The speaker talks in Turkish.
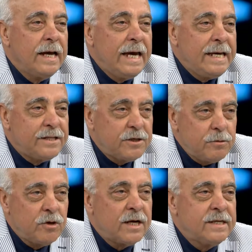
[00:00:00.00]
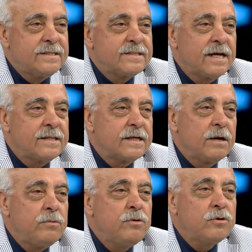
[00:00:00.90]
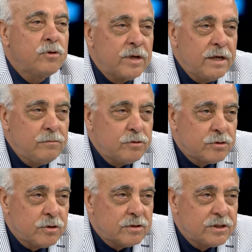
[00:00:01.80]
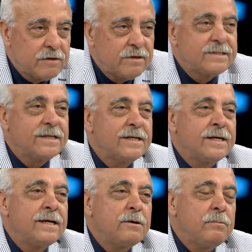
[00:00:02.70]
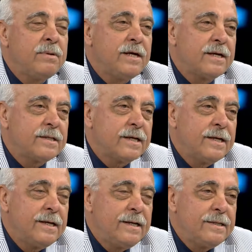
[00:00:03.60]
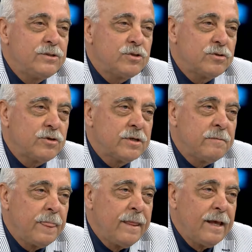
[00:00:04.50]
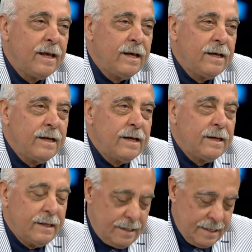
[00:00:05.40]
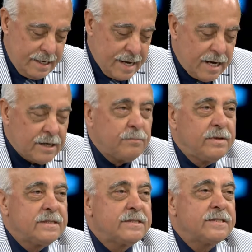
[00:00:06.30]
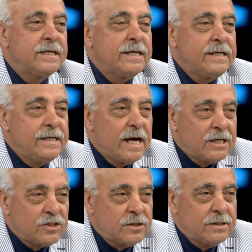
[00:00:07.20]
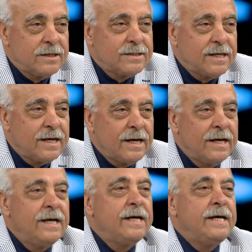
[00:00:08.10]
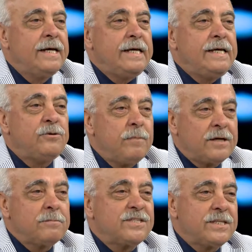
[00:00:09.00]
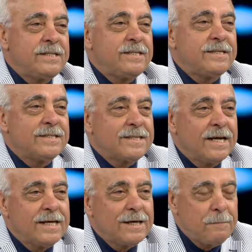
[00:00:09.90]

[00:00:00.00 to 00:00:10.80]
eğitim gören insanlara büyük görev düşüyor çevresiyle birlikte. Çünkü eğer biz yaşlılıkta idmanımızı yitirirsek